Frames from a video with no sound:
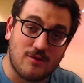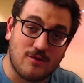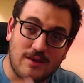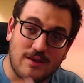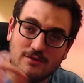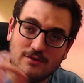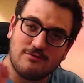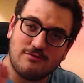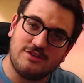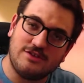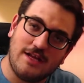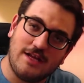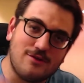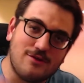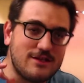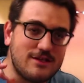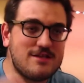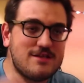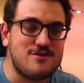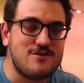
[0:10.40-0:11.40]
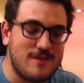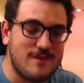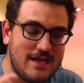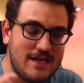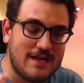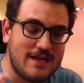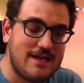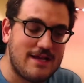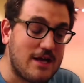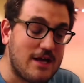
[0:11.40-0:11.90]
quando un certo tizio
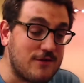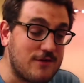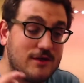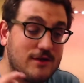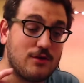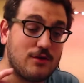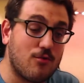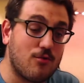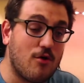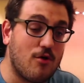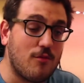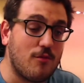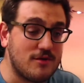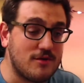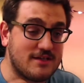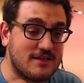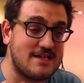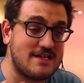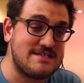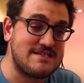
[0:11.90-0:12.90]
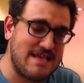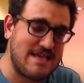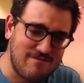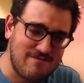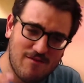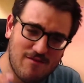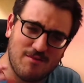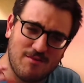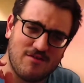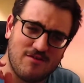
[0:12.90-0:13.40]
miliardario ha fatto un robot che
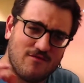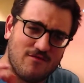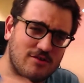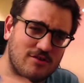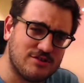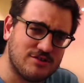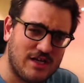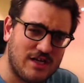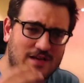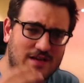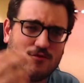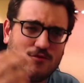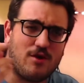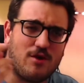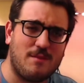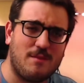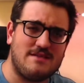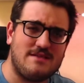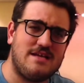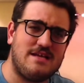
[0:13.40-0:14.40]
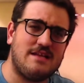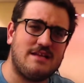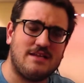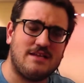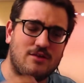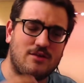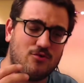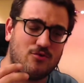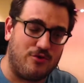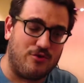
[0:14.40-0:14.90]
serve per svolgere lavori pesanti e
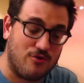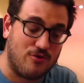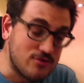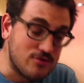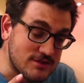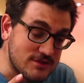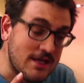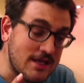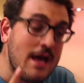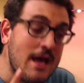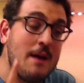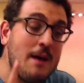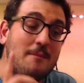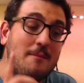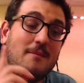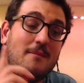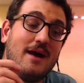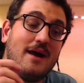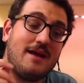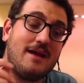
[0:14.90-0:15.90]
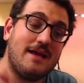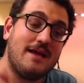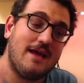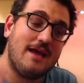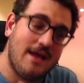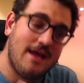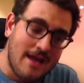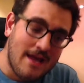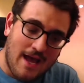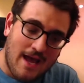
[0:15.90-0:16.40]
noiosi, ma
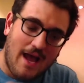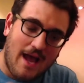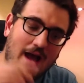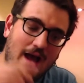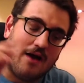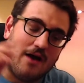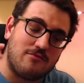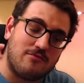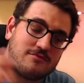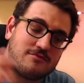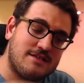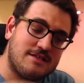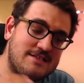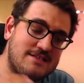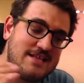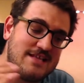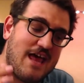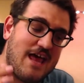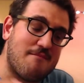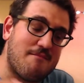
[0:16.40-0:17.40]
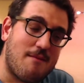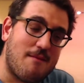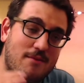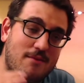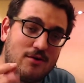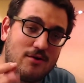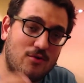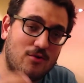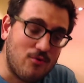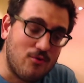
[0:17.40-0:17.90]
che ha un sistema
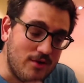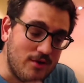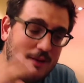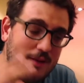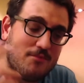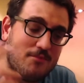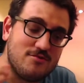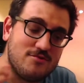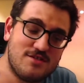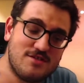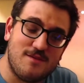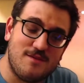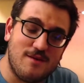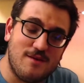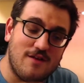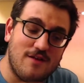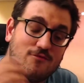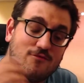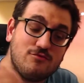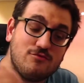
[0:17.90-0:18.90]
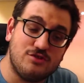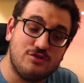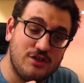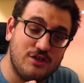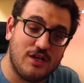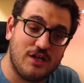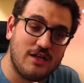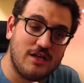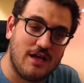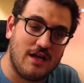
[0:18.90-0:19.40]
per cui è possibile
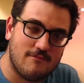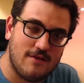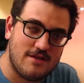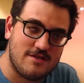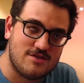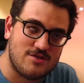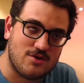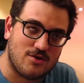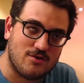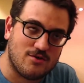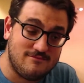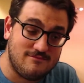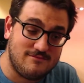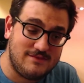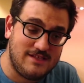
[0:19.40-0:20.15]
fuggire da esso.